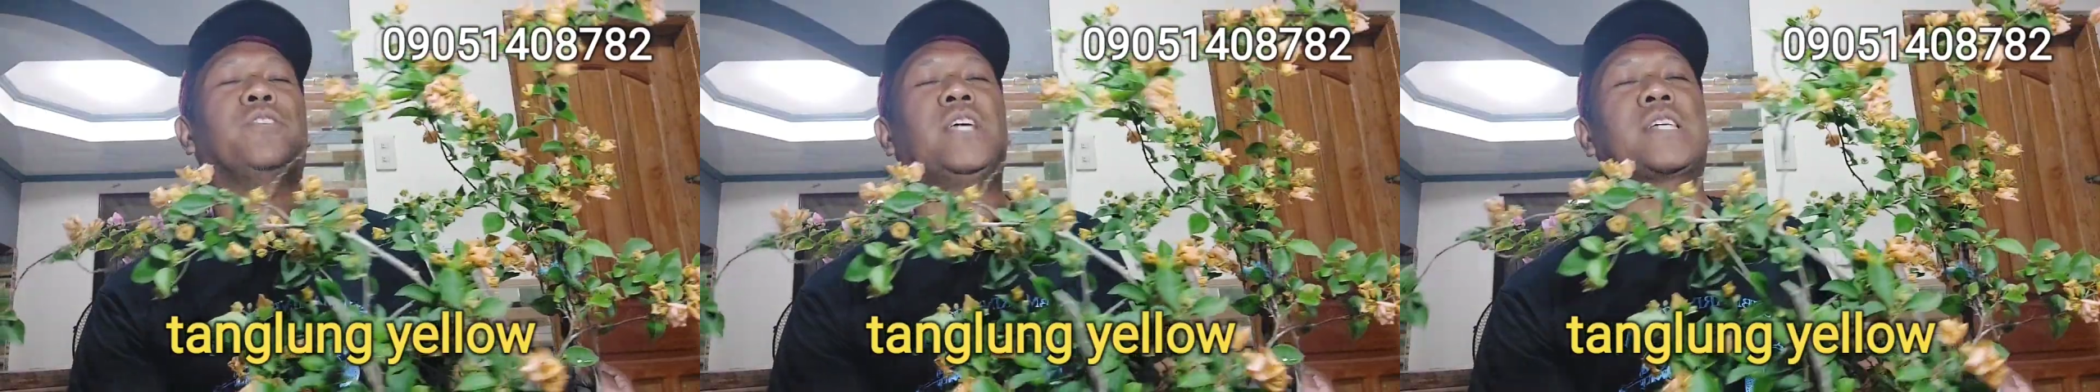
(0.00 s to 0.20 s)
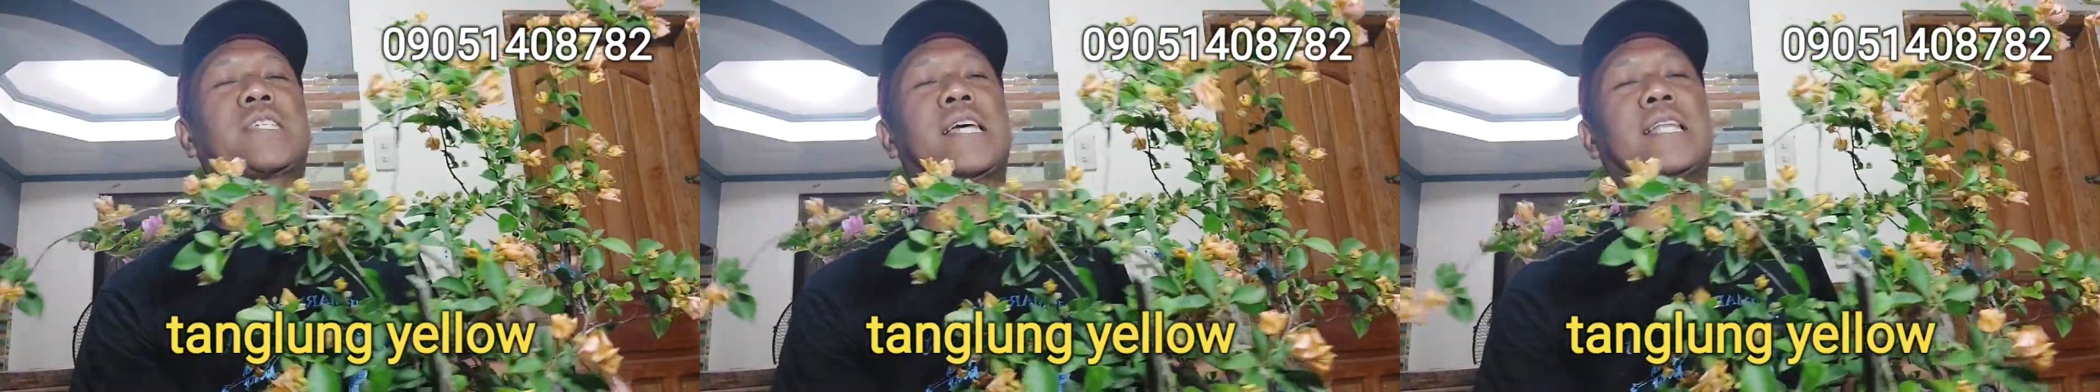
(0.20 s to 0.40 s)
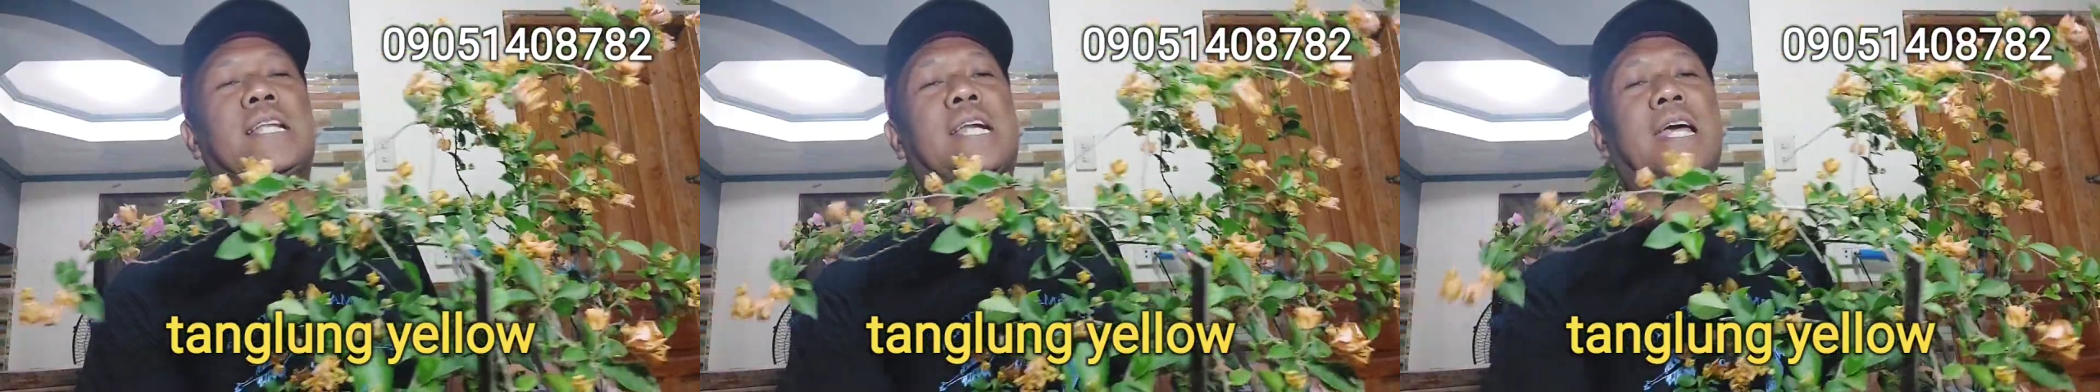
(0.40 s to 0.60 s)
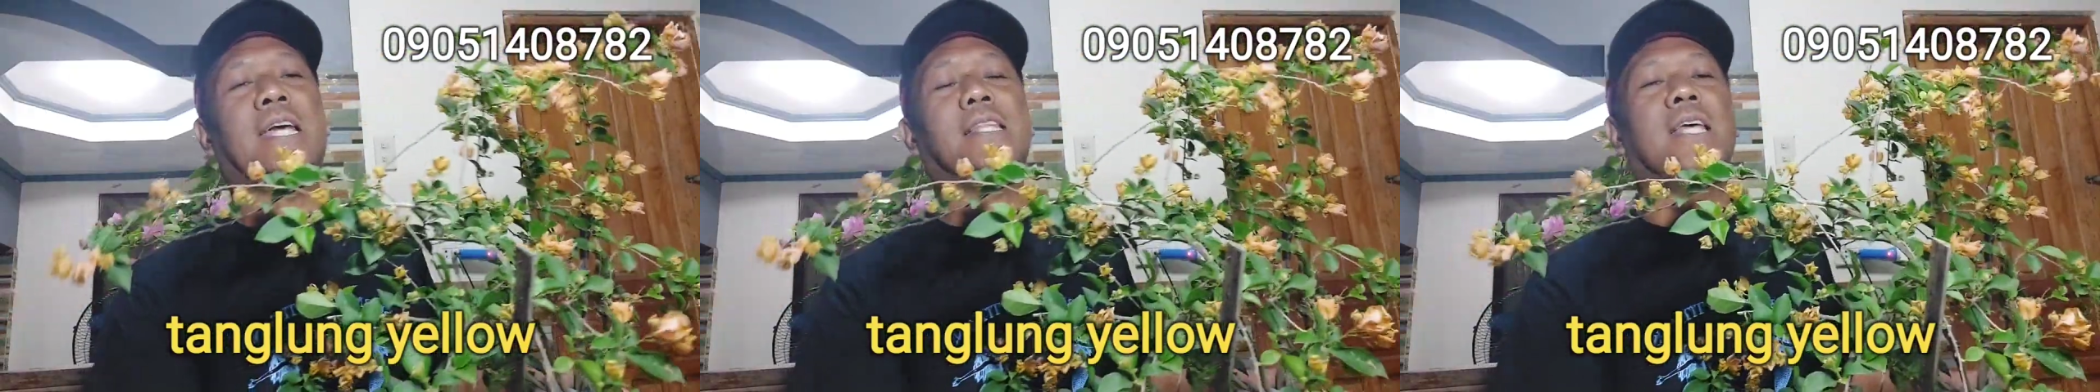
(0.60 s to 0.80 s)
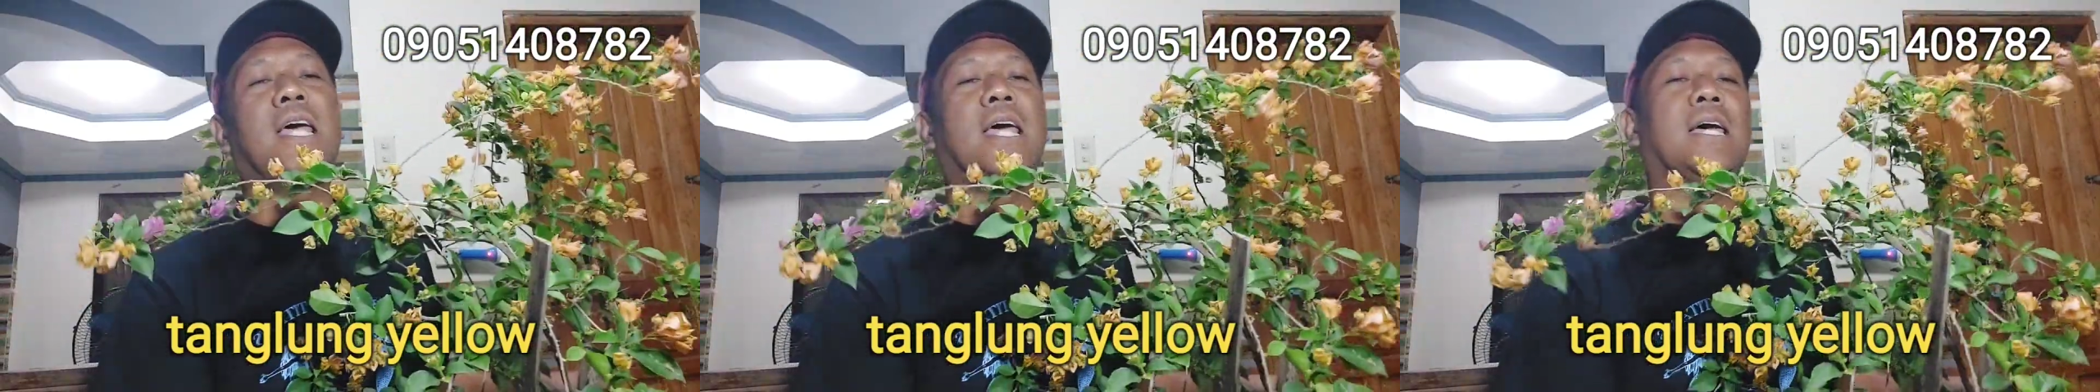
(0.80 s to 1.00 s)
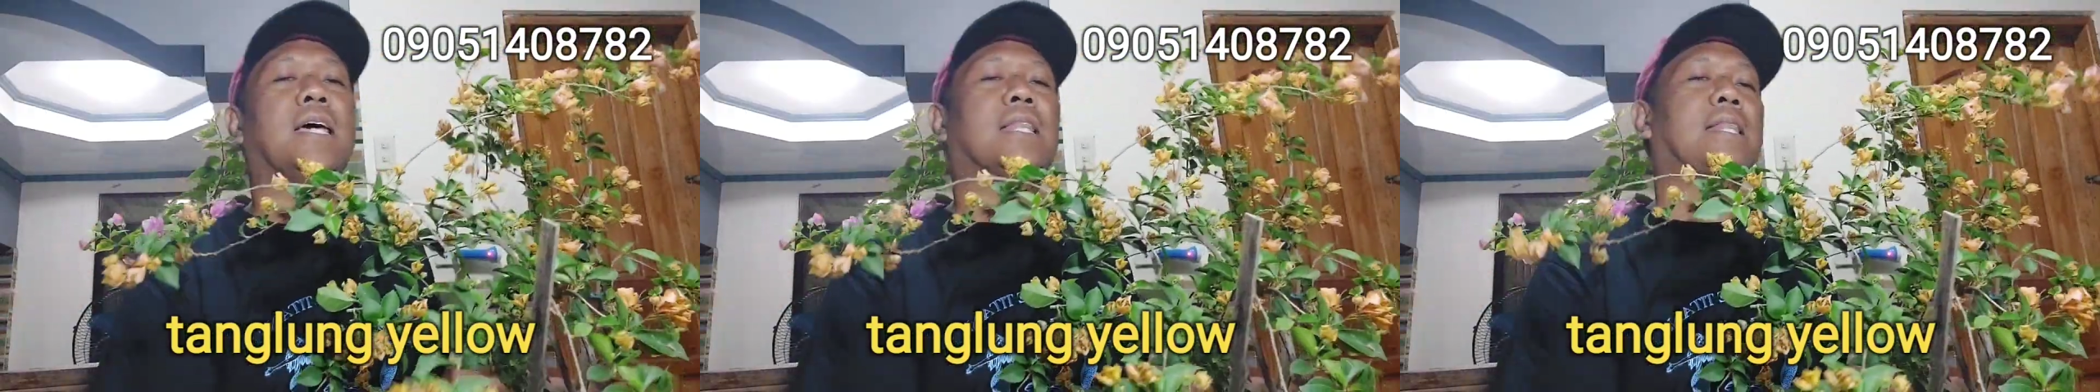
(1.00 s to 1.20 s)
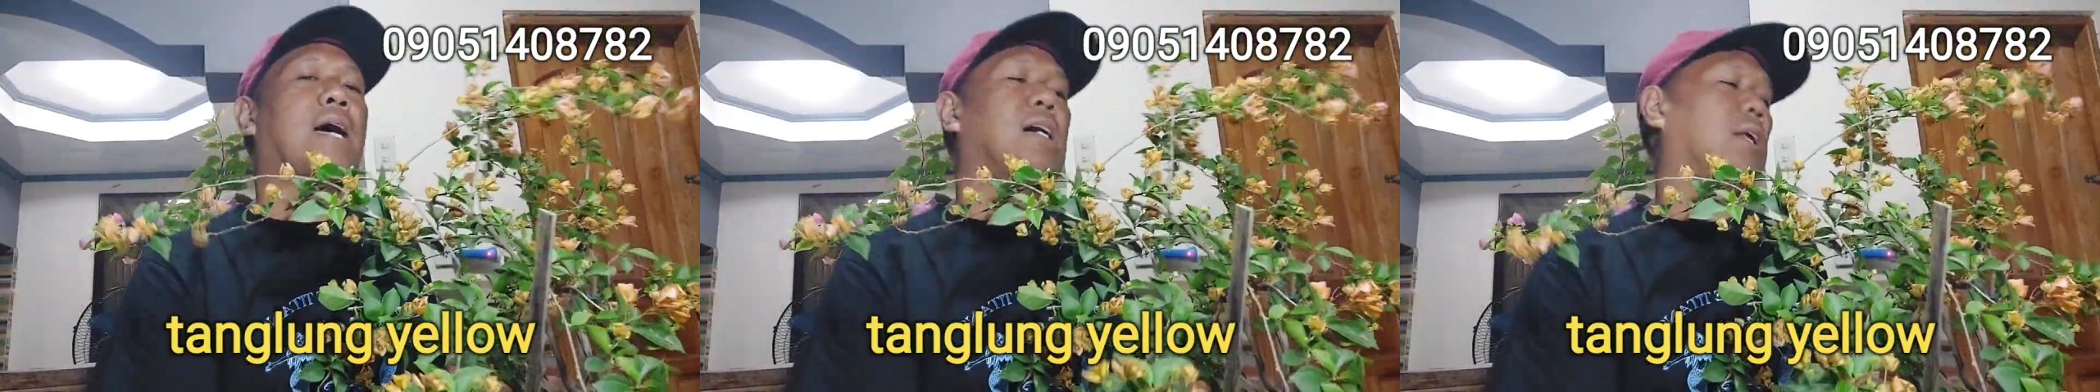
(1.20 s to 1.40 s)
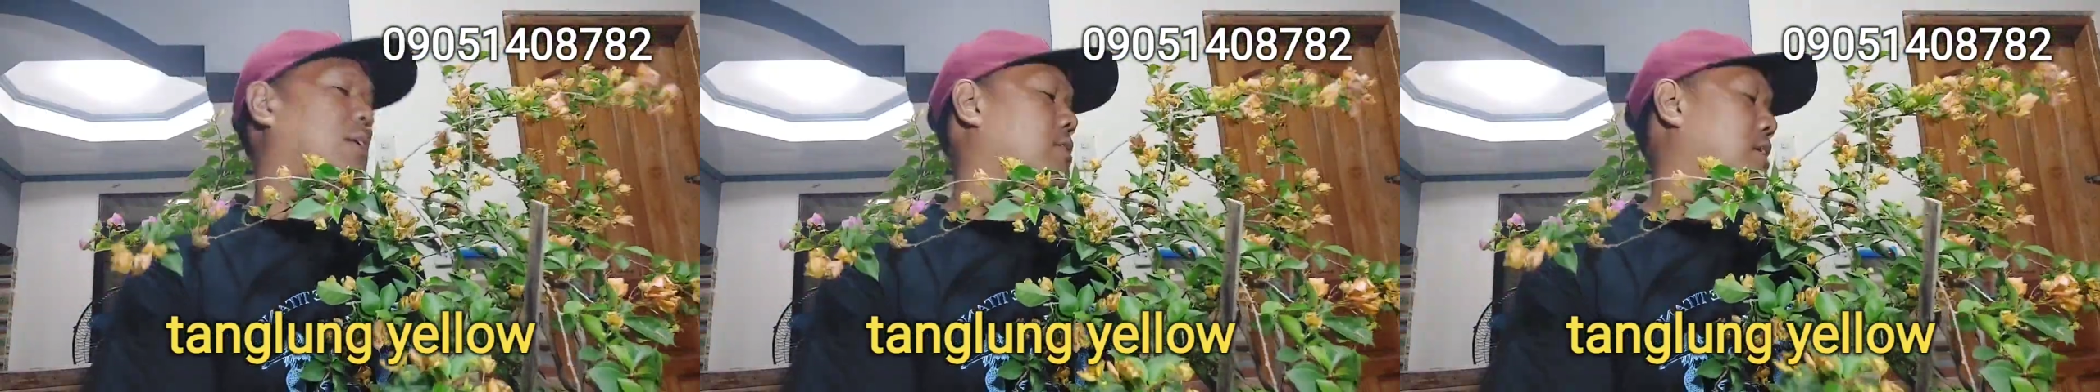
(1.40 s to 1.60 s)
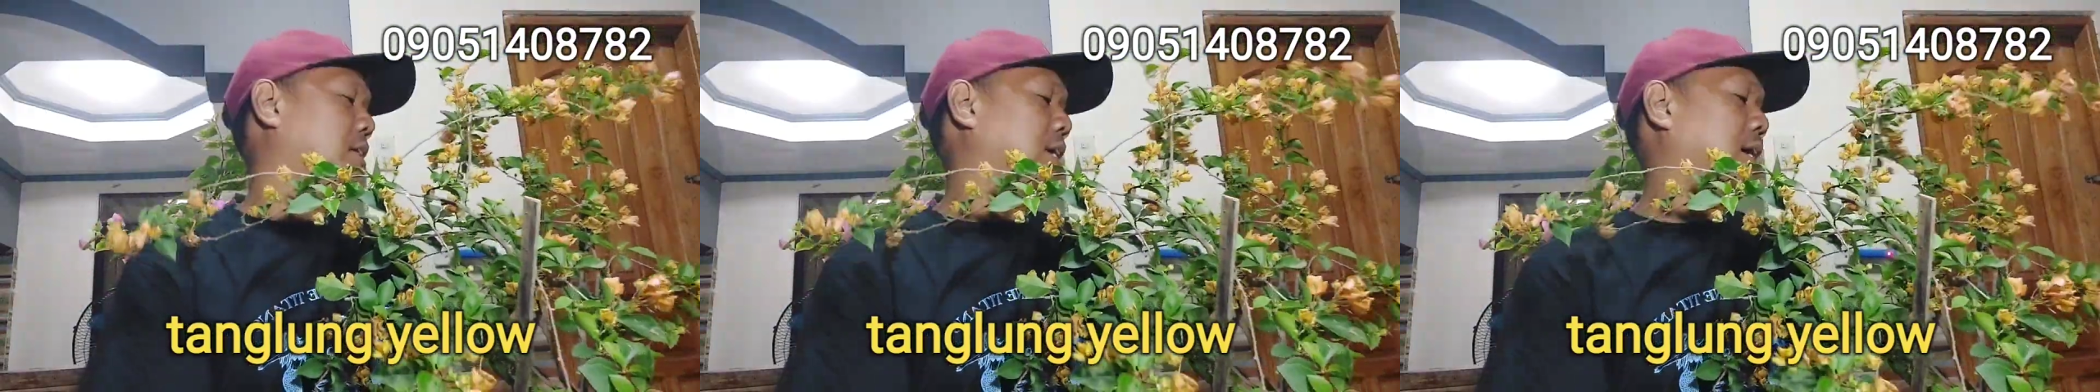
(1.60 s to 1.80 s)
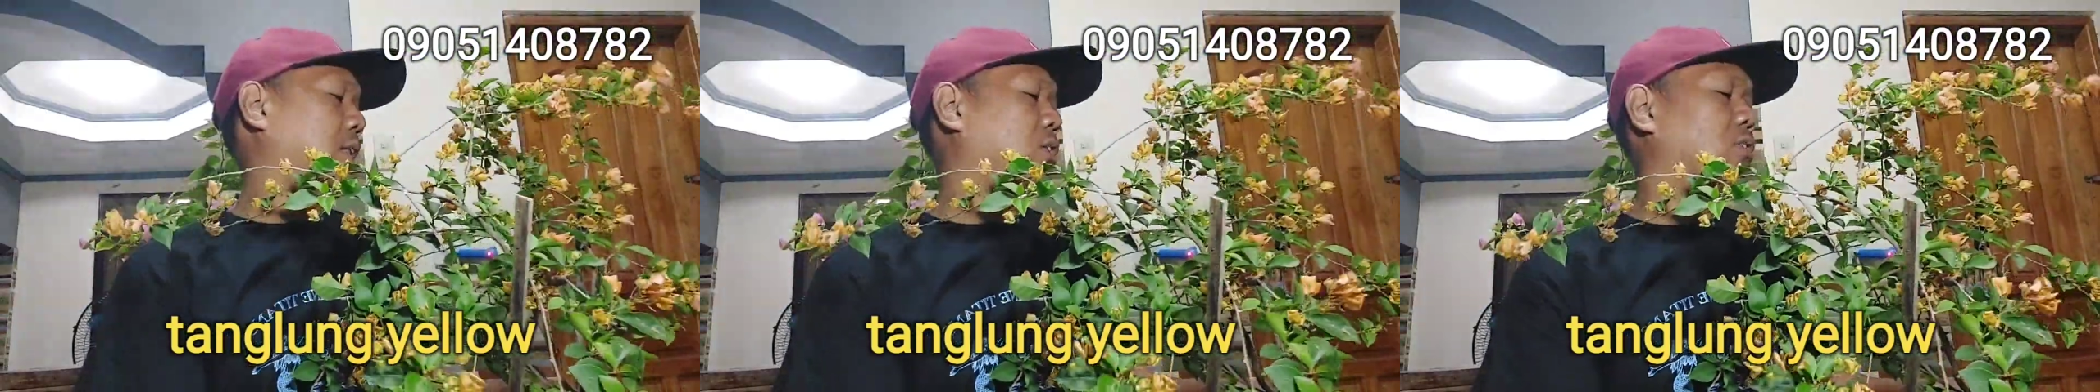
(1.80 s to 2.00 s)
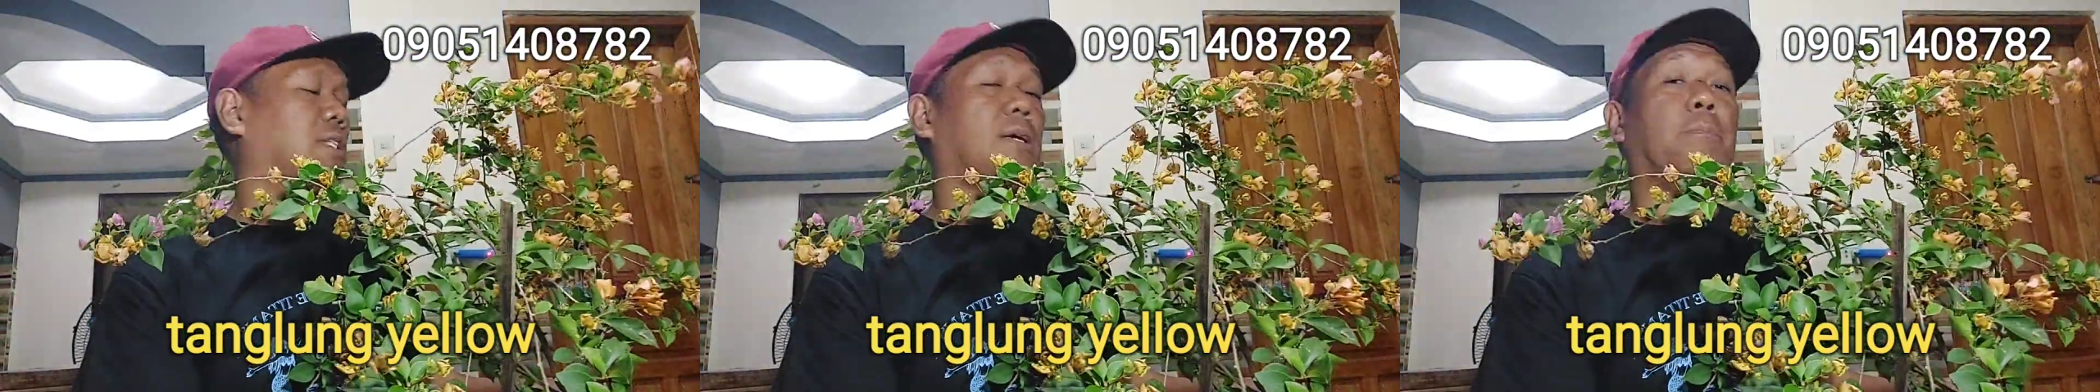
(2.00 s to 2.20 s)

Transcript: 600, tanglong yellow.